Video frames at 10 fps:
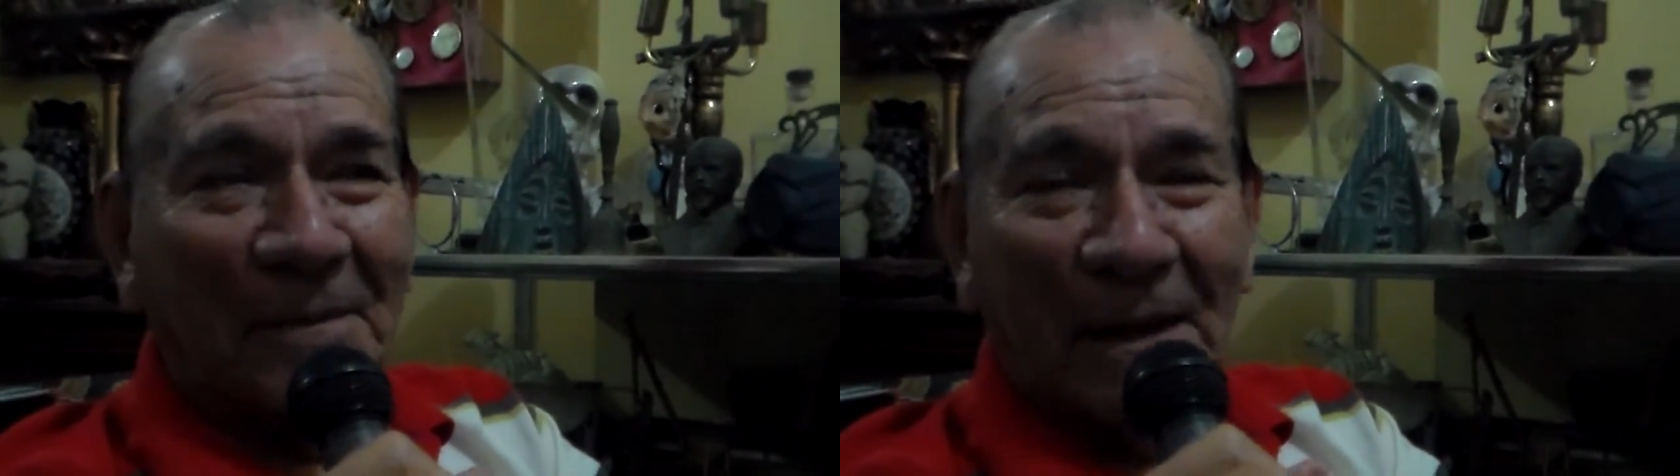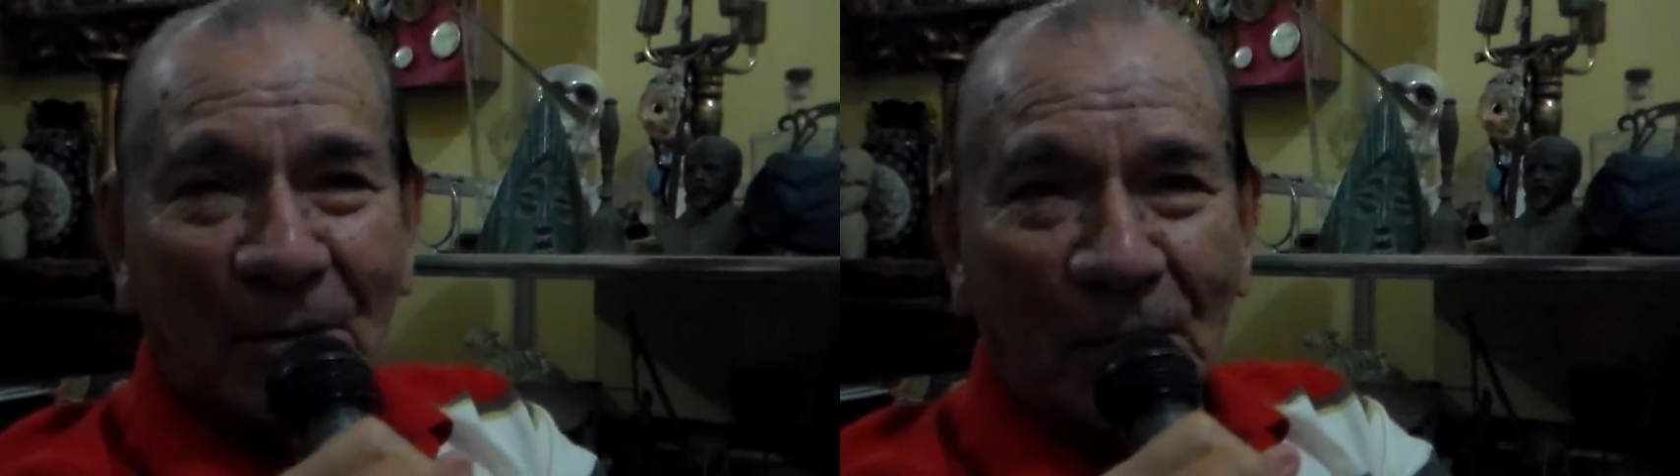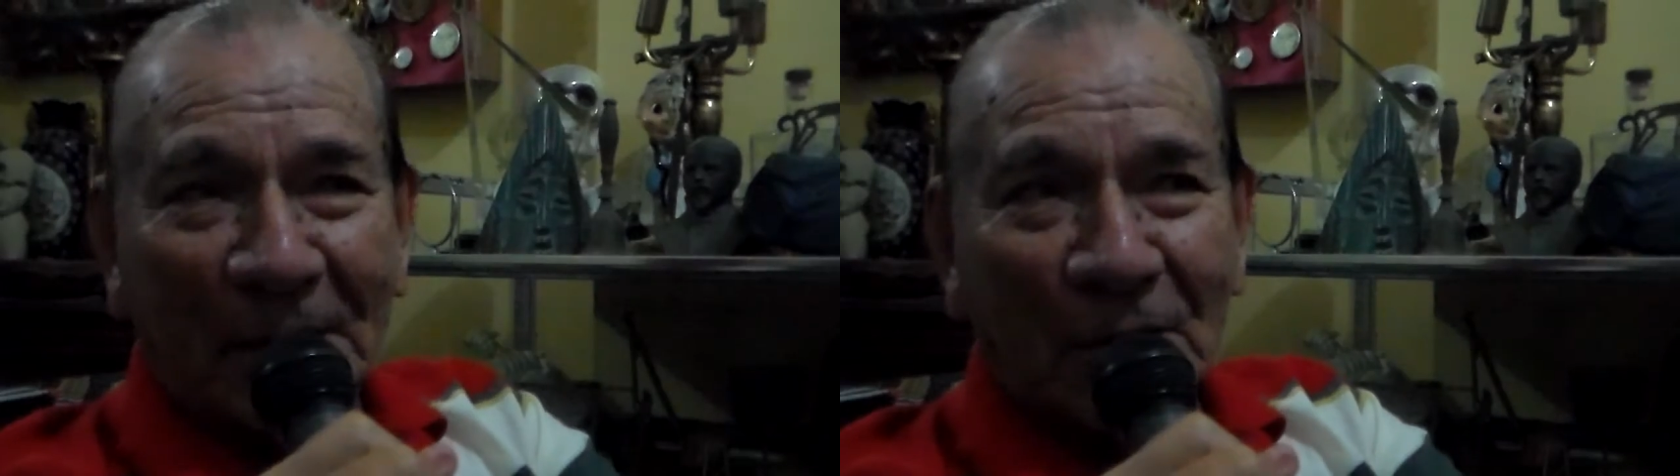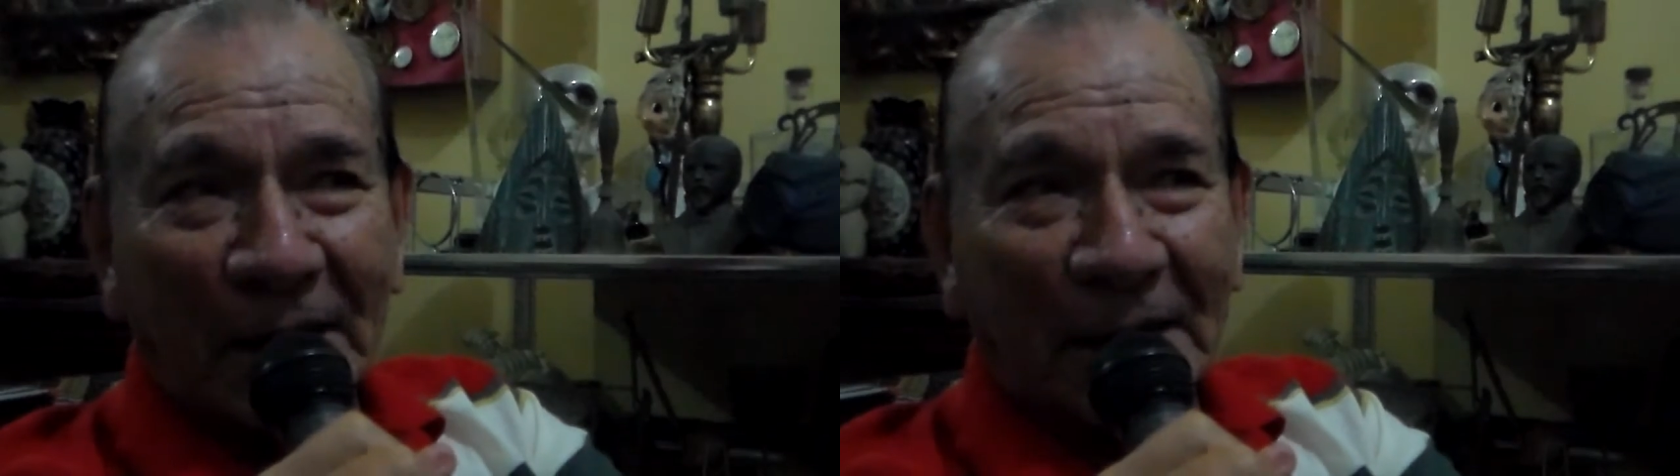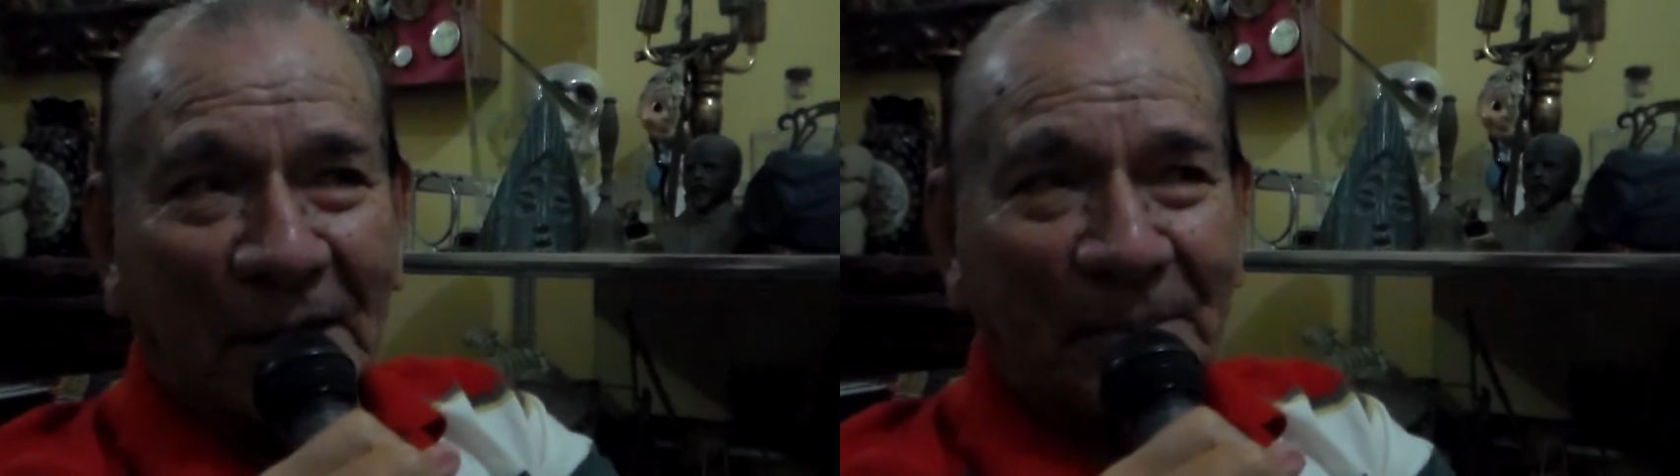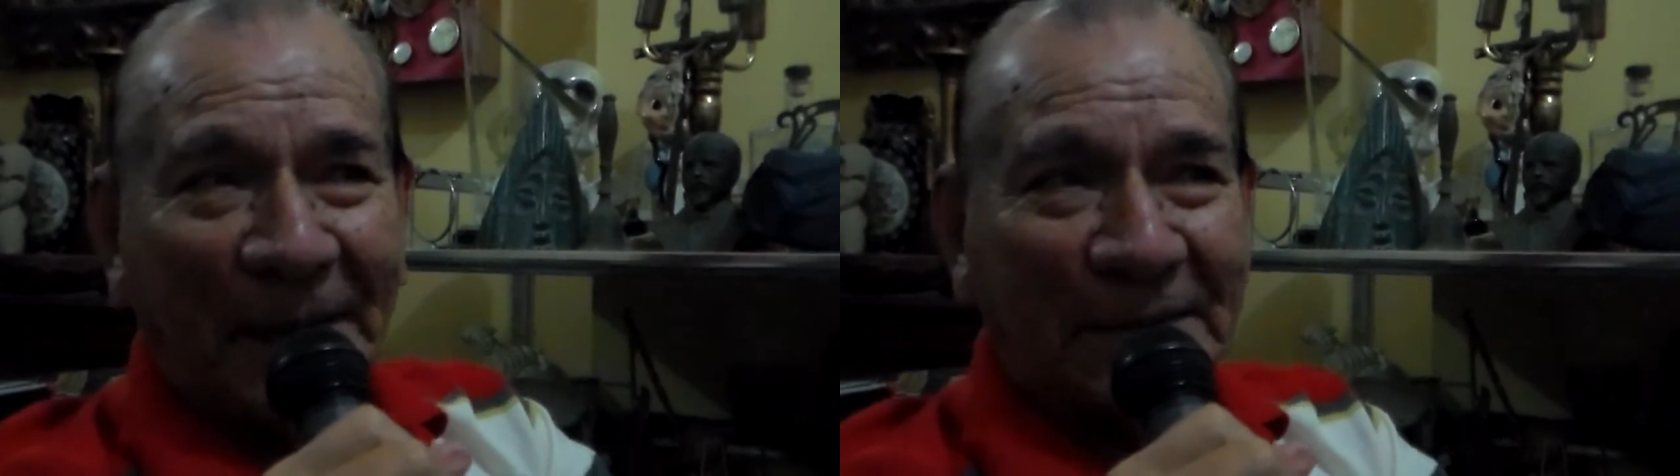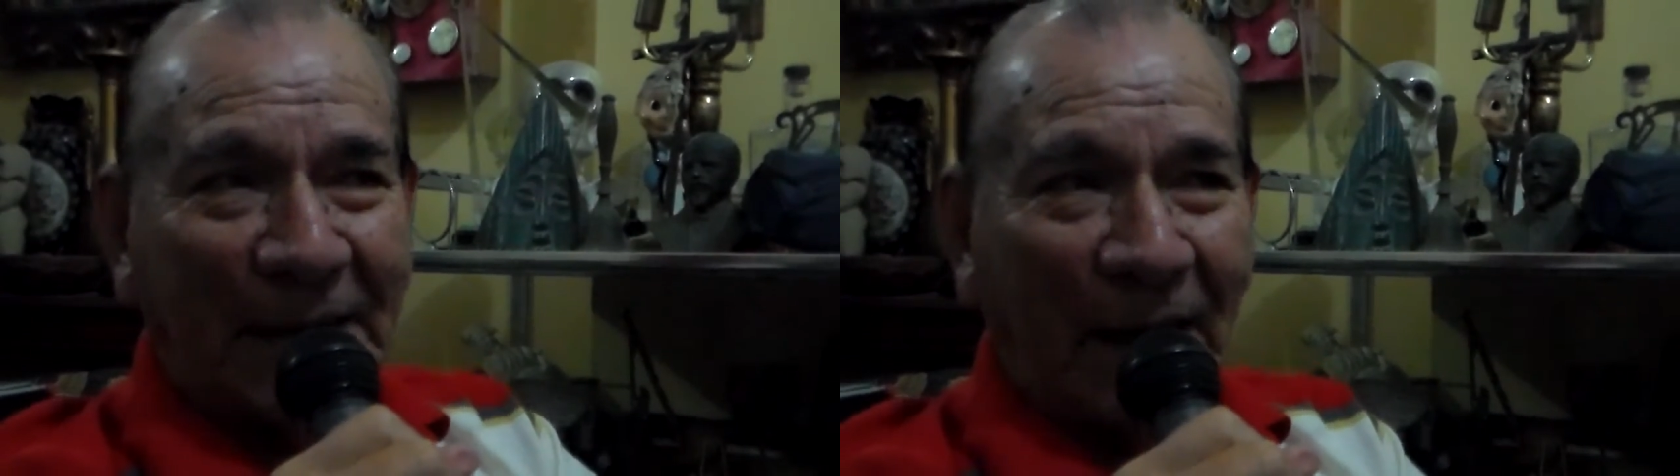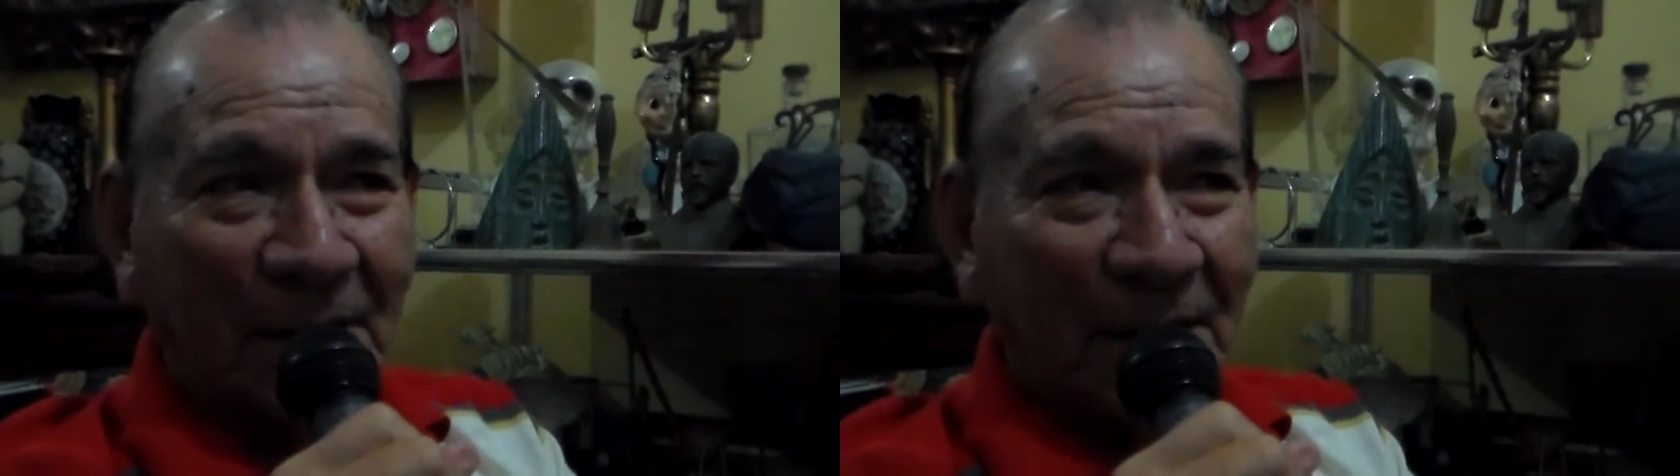me volvieron la
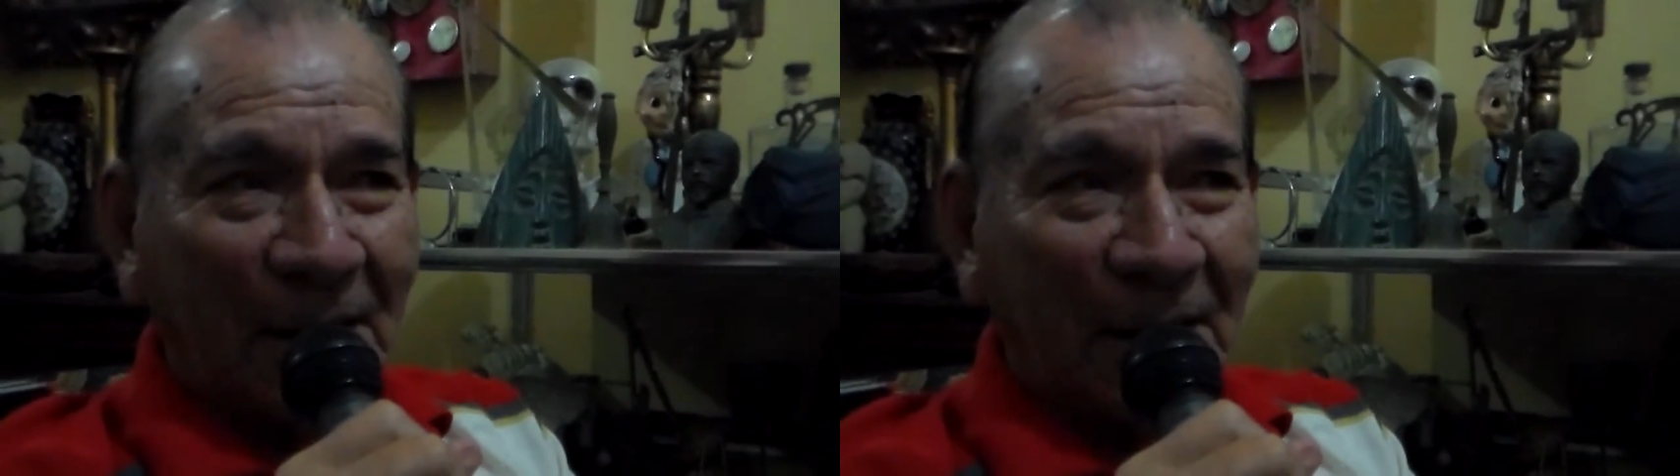carpeta